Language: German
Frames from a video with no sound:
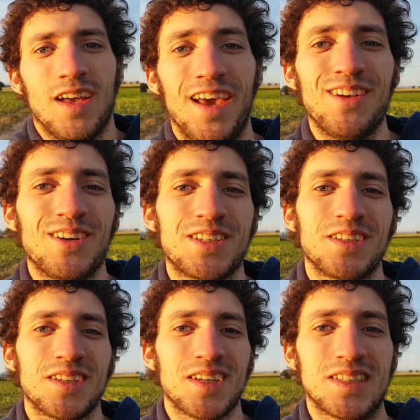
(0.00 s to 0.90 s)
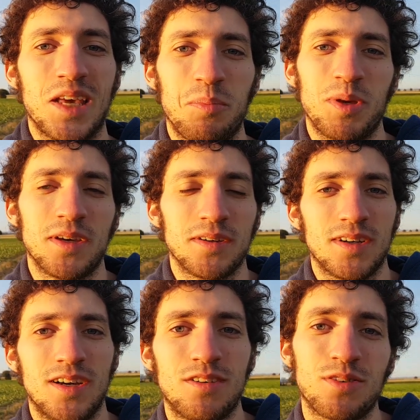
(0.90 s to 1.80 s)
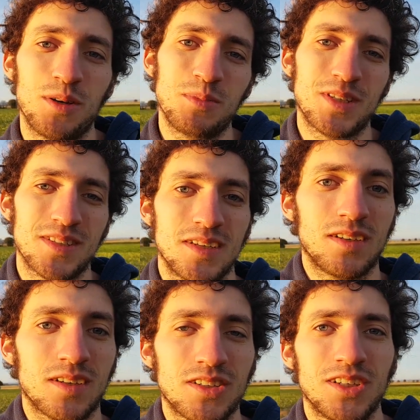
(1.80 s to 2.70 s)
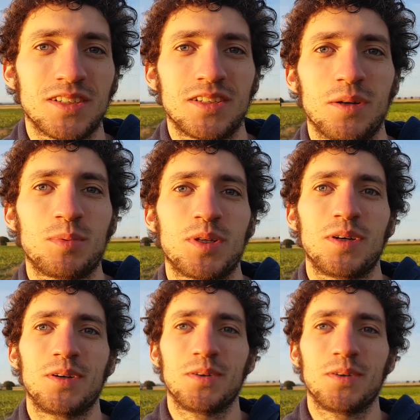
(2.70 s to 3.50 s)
Hey Leute, Sepp hier. Freut mich, dass ihr eingeschaltet habt.